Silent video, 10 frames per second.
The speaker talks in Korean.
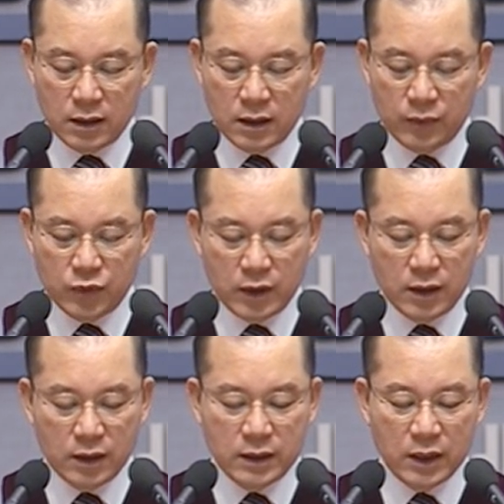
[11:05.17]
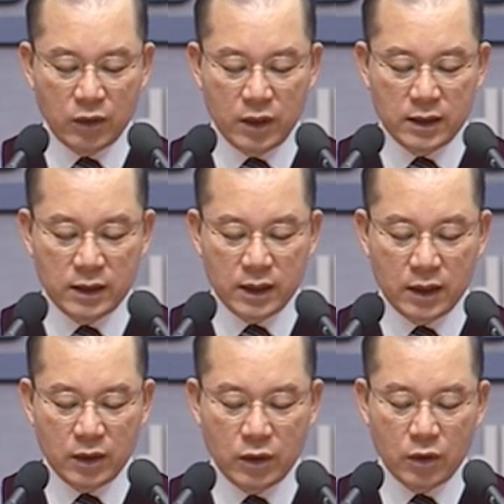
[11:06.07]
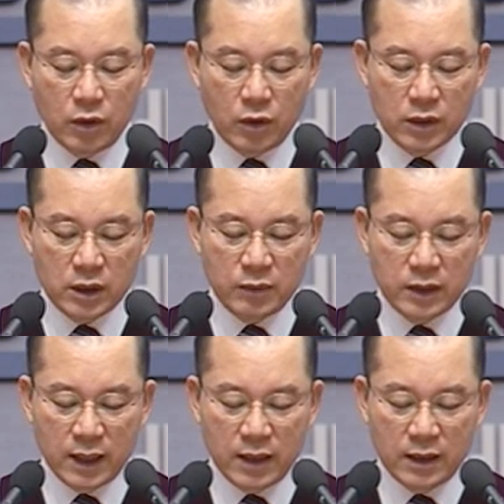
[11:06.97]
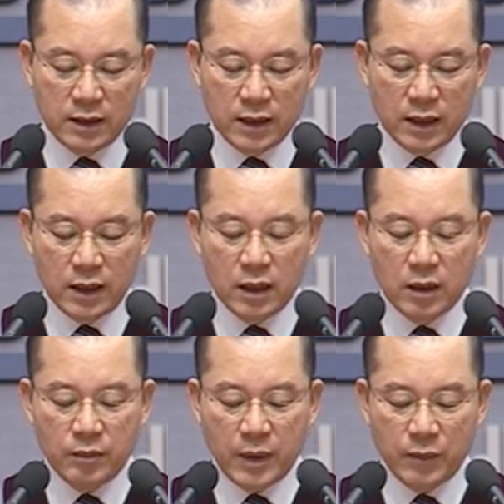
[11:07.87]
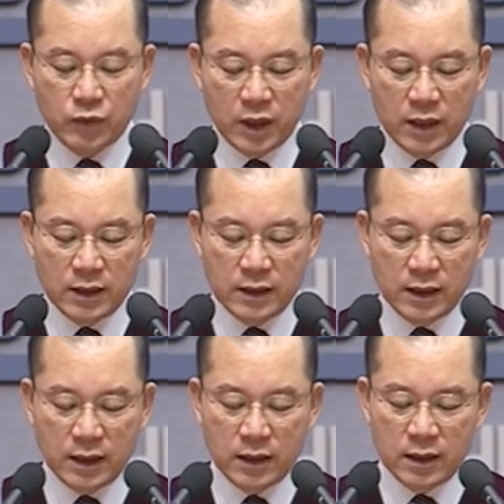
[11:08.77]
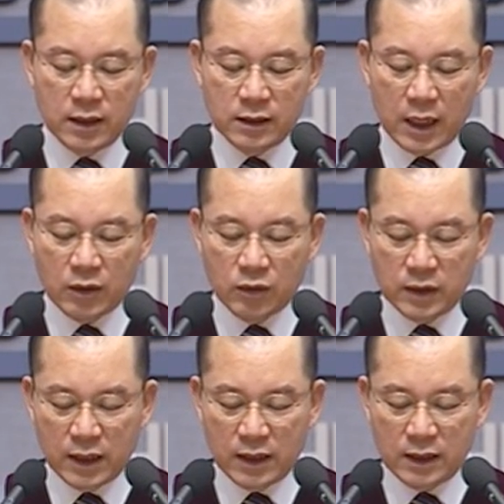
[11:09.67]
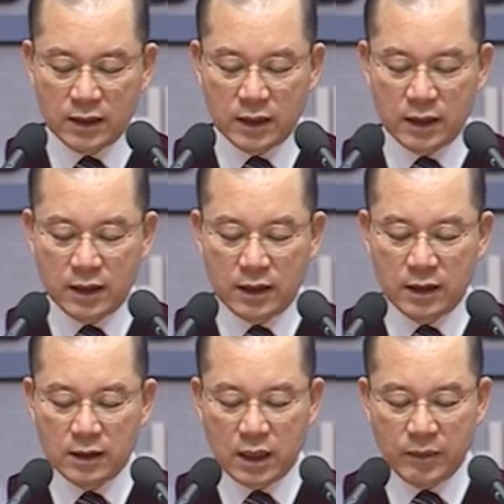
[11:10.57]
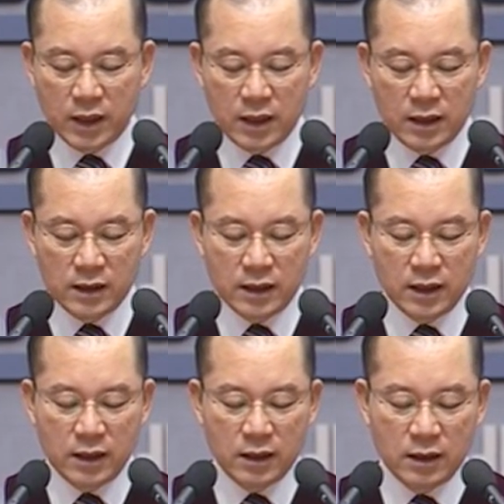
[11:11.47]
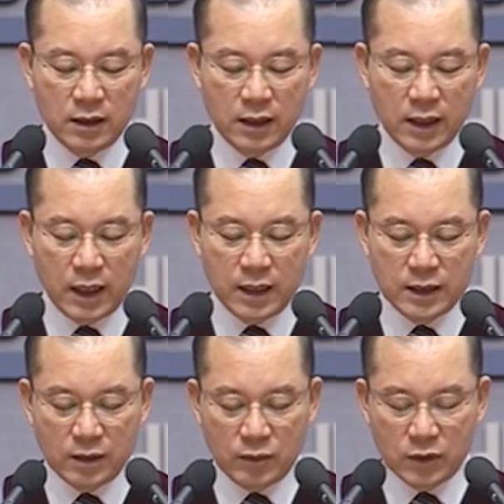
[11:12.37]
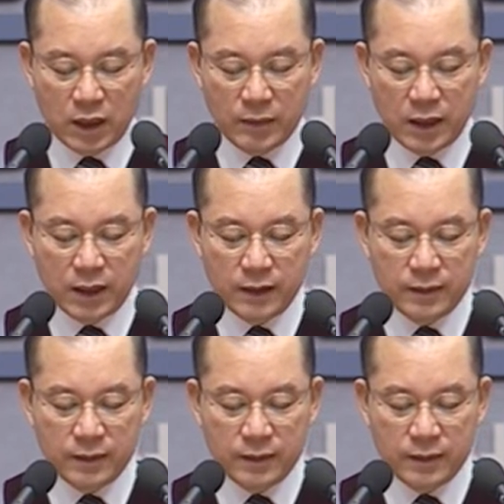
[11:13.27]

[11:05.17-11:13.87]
집주인이 언제 올는지, 혹 저물 때 일는지, 밤중 일는지, 다올때 일는지, 새벽 일는지 너희가 알지 못함이라.